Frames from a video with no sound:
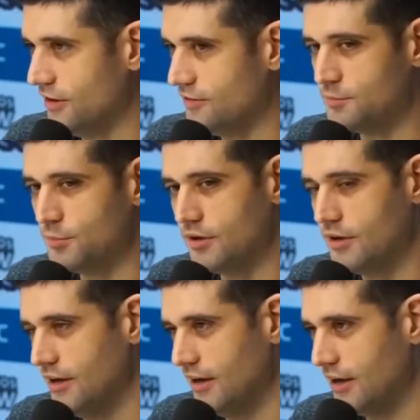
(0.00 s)
E assim,
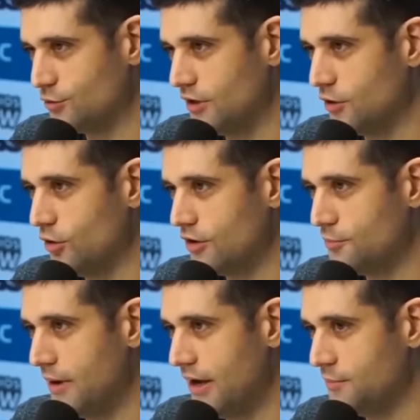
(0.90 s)
cara, o terror que o
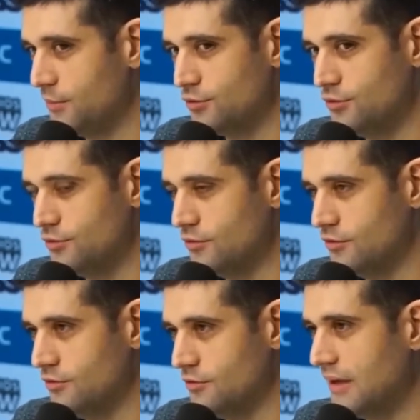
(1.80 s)
Bayern botou no,
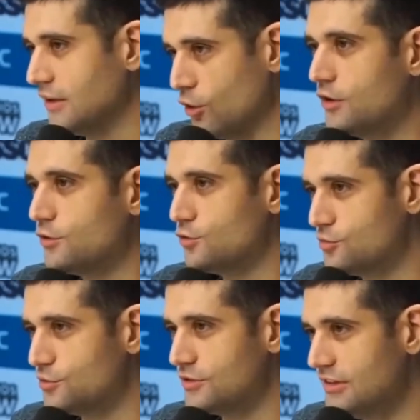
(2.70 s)
no Barcelona nos
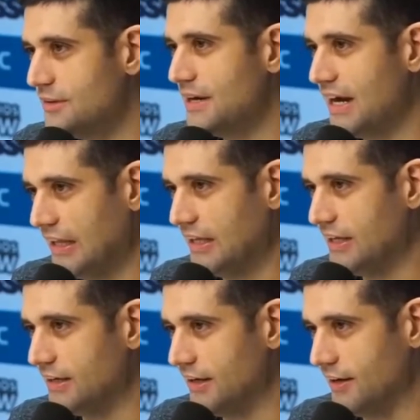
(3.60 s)
últimos anos é
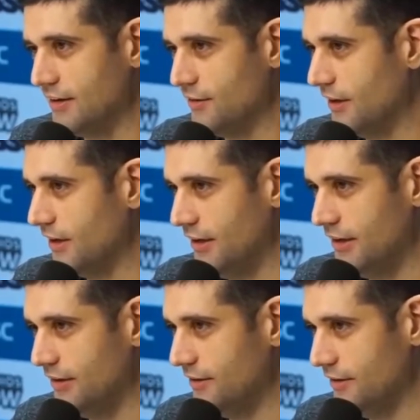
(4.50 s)
brincadeira, né, cara? Aquilo ali
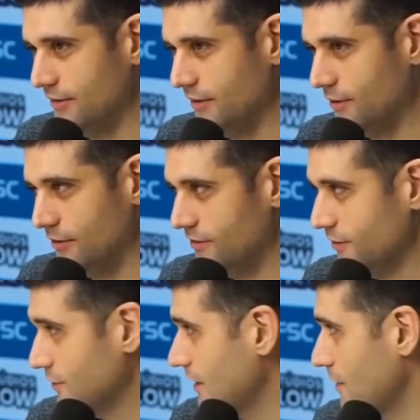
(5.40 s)
é né, negócio que
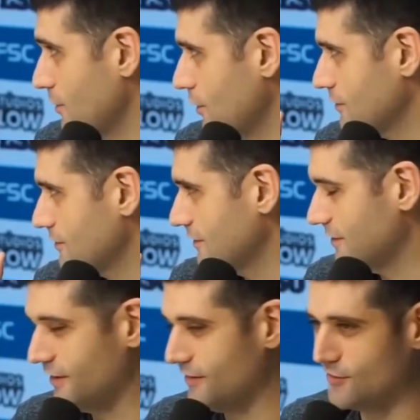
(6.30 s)
os alemães gostam
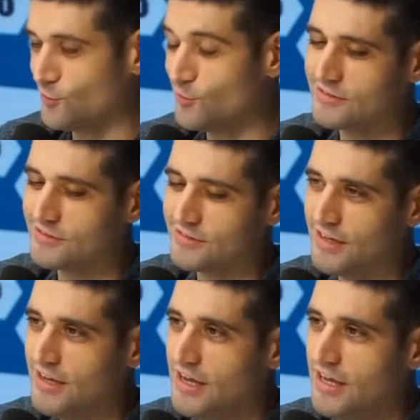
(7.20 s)
dessas coisas, né?
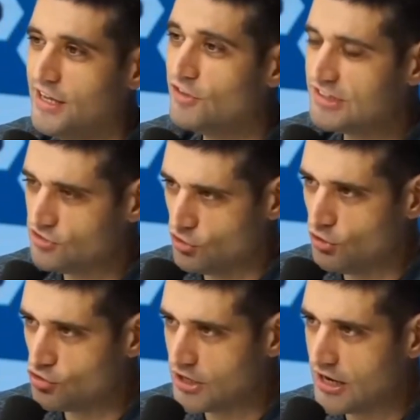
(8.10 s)
E você chegou a
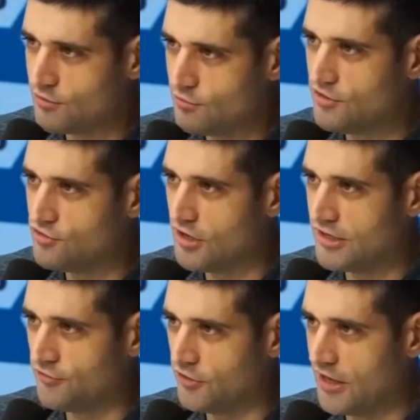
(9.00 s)
jogar com o Guardiola, né?
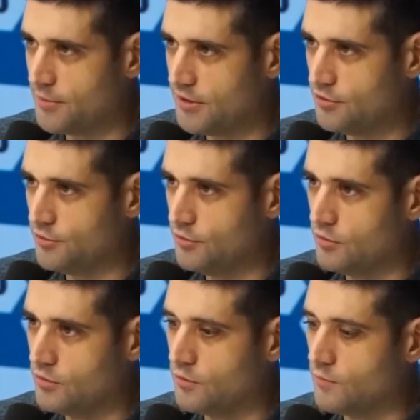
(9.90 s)
Foi na época que
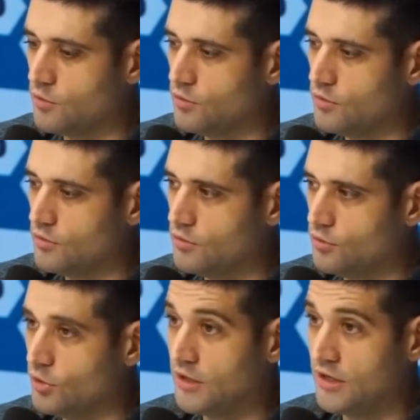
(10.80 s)
o, o, o
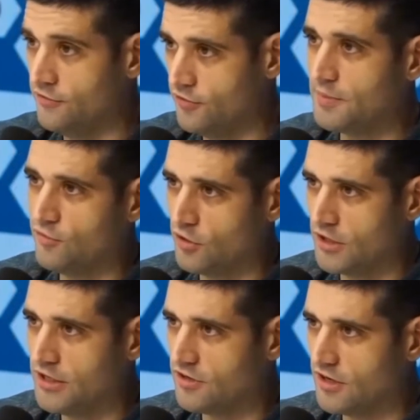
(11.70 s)
Lan foi para
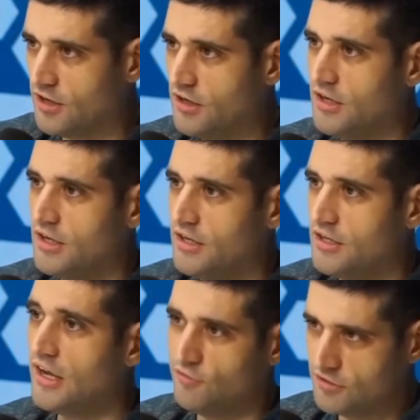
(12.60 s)
volante, né? Isso. E
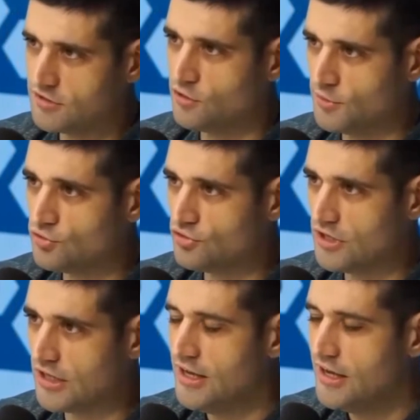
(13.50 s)
aí você começou a jogar
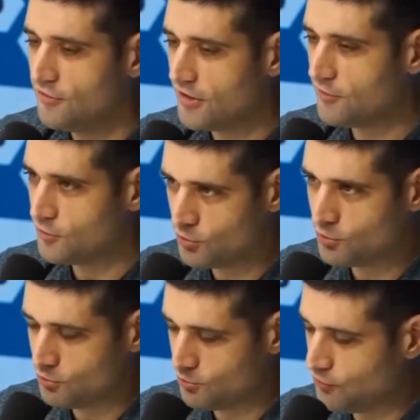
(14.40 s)
lá. Fala,
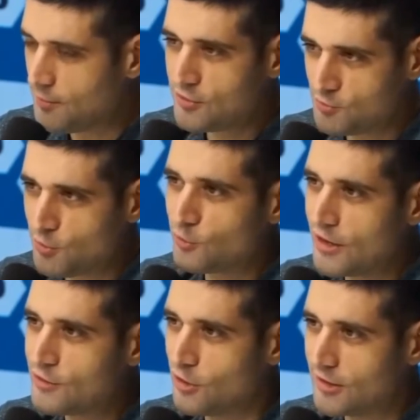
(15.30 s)
fala pra gente um pouco
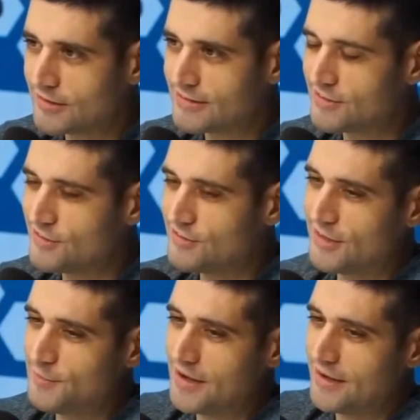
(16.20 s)
Guardiola, que assim, a gente tem
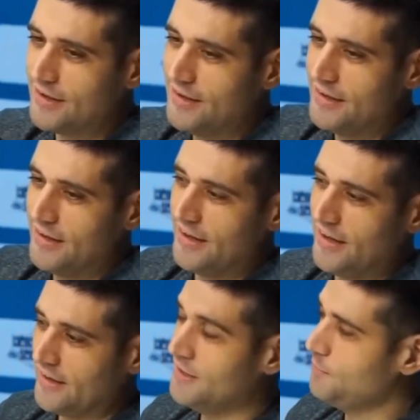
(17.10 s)
uma é,
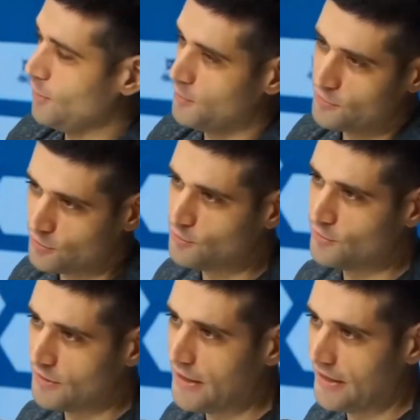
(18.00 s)
aqui, pelo menos, todo mundo
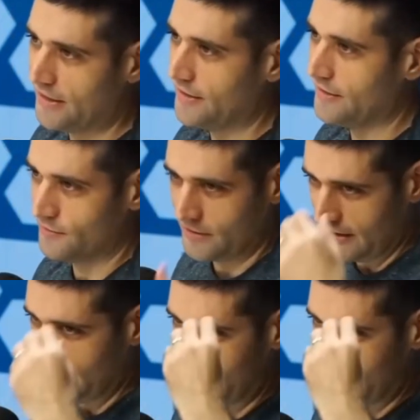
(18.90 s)
ama ele. O cara.